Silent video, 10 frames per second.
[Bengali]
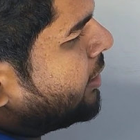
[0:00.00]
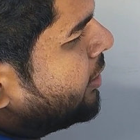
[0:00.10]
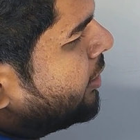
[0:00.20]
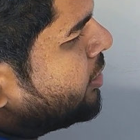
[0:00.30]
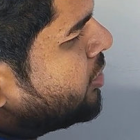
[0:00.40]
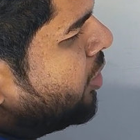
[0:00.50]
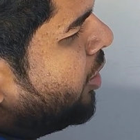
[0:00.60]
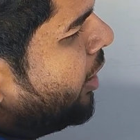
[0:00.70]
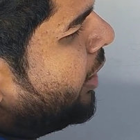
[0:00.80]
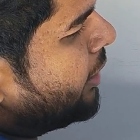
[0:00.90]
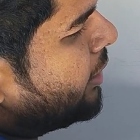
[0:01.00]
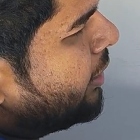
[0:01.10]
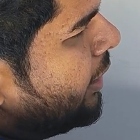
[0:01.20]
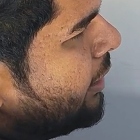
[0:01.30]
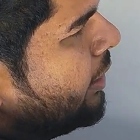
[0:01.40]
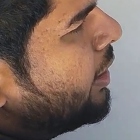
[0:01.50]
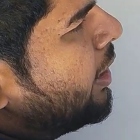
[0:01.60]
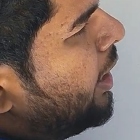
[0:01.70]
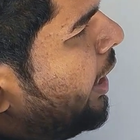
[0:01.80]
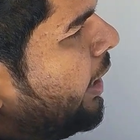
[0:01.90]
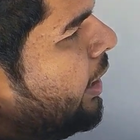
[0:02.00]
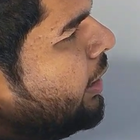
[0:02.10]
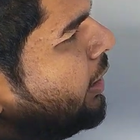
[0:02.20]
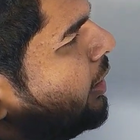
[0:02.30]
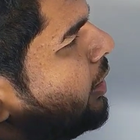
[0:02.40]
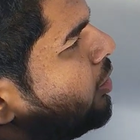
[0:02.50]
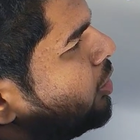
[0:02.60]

আট ছয় তিন এখানে